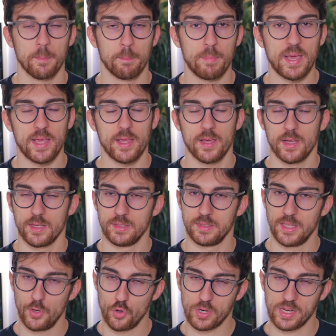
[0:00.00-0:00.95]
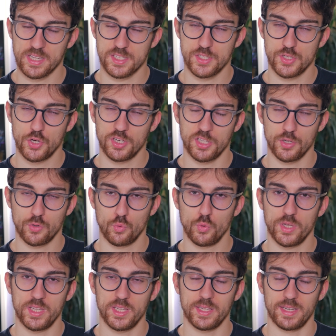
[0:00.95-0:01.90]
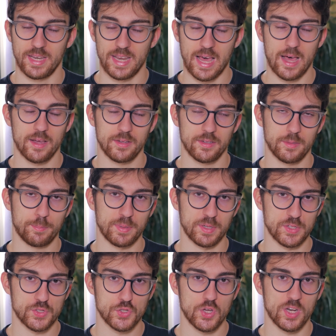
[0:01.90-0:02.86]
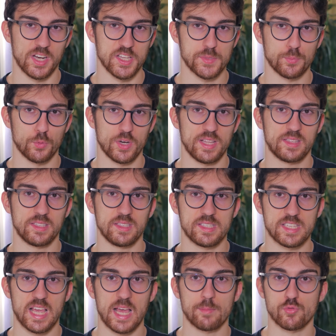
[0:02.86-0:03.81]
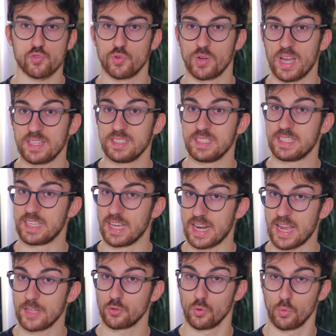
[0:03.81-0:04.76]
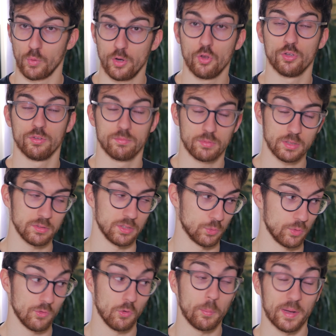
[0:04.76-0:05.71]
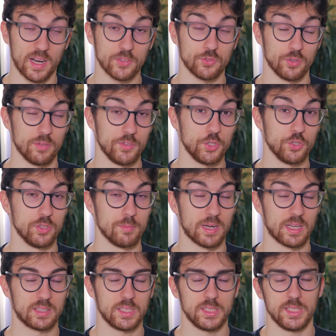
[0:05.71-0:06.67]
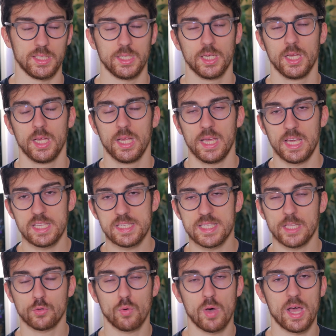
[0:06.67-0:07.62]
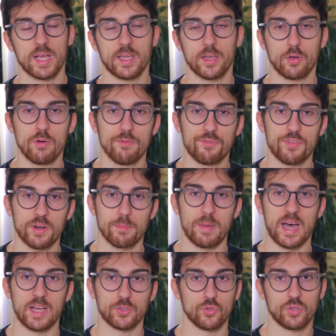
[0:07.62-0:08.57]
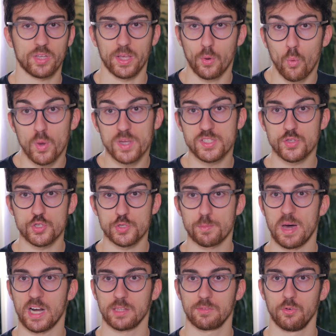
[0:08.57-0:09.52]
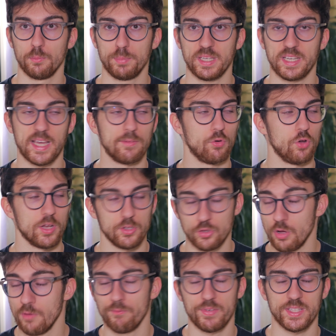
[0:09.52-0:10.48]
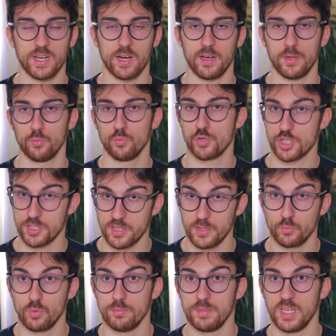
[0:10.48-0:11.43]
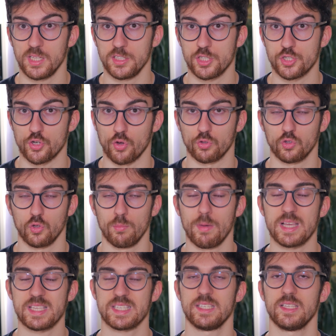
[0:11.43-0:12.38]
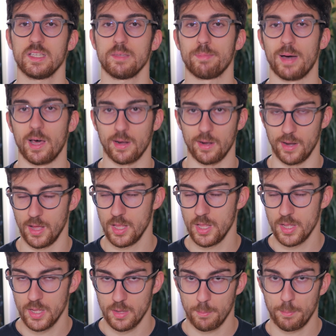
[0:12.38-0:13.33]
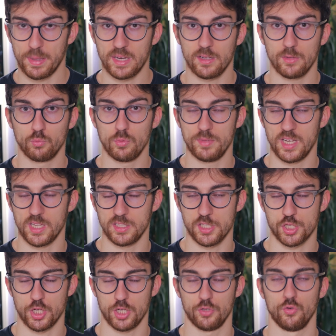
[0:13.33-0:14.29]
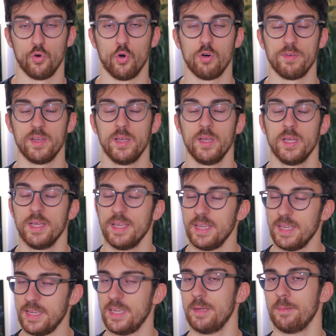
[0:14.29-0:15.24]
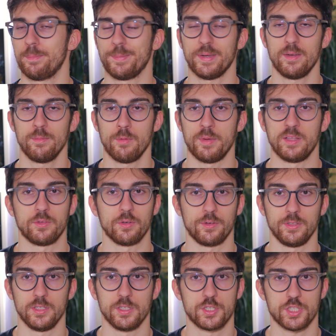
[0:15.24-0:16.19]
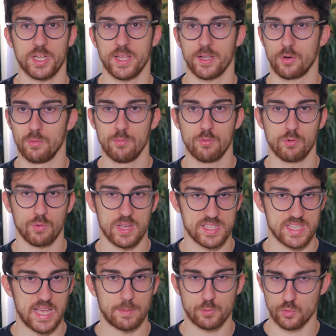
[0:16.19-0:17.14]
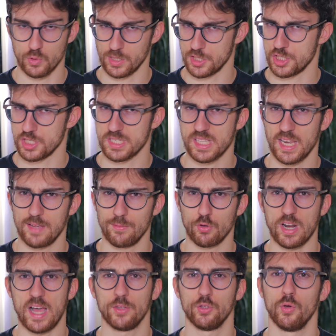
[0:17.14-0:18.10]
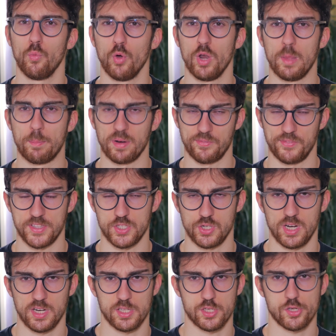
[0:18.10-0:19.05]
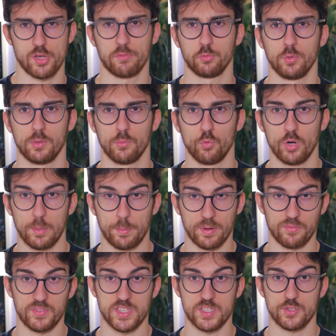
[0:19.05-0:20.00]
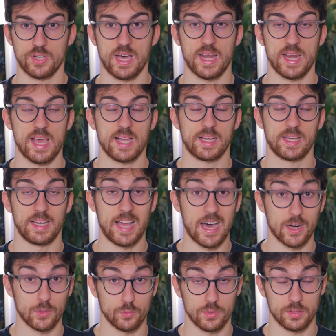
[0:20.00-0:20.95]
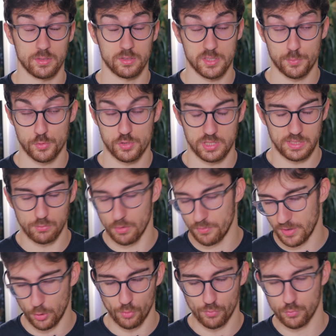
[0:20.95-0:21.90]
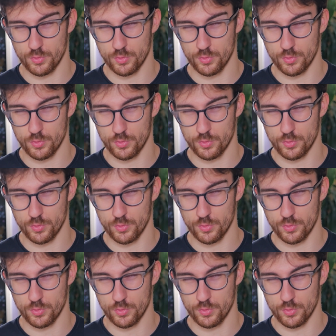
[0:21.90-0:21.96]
Beh, nell'occasione in cui la eh, persona, l'esponente di Samsung, ha dichiarato quello di cui vi ho parlato nel video di martedì, è stato anche confermato che questo smartphone pieghevole non vedrà la luce nel 2018, ma se ne riparla per il 2019 e per il momento quindi c'è comunque una Samsung che ci sta lavorando, vuole perfezionare il software, vuole perfezionare anche l'hardware del dispositivo, farlo